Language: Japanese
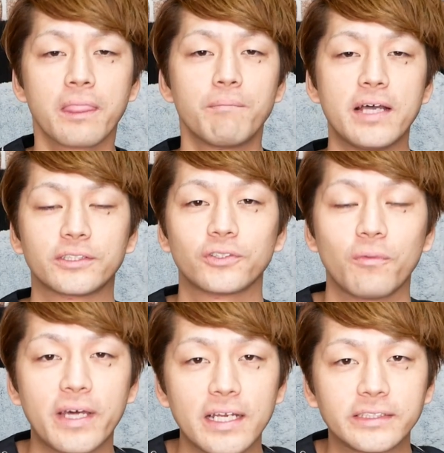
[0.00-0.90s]
まあ、都度
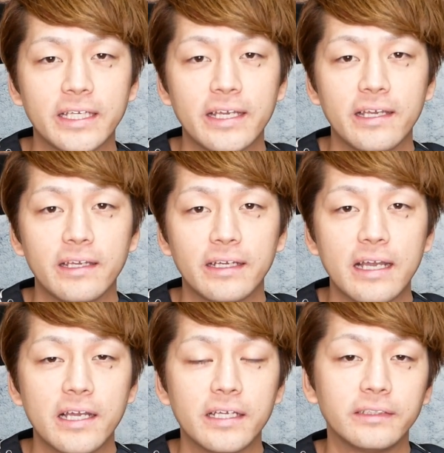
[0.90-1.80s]
払い制
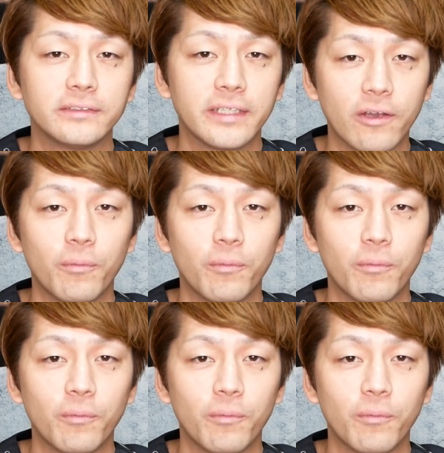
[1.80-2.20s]
がね、